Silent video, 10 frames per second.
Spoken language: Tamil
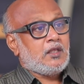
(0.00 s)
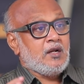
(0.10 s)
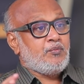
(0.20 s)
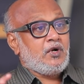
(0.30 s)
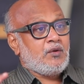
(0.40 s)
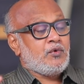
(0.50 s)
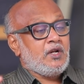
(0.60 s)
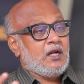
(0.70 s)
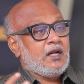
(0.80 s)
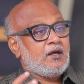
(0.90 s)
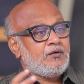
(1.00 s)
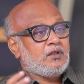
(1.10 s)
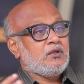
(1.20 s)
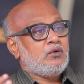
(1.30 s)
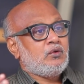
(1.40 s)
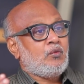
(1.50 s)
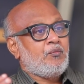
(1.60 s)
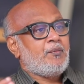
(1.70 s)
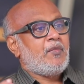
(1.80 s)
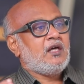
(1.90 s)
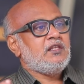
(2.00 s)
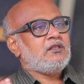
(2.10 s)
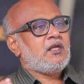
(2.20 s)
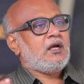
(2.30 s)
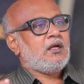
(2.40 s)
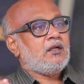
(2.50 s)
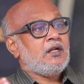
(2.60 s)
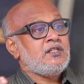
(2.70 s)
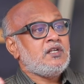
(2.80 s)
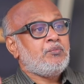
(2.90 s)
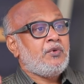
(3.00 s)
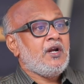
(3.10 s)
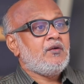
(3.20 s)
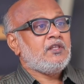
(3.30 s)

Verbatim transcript: தனிப்பட்ட முறையில் என்னை வந்து ரொம்ப பாதித்த நெஞ்சை பிழிய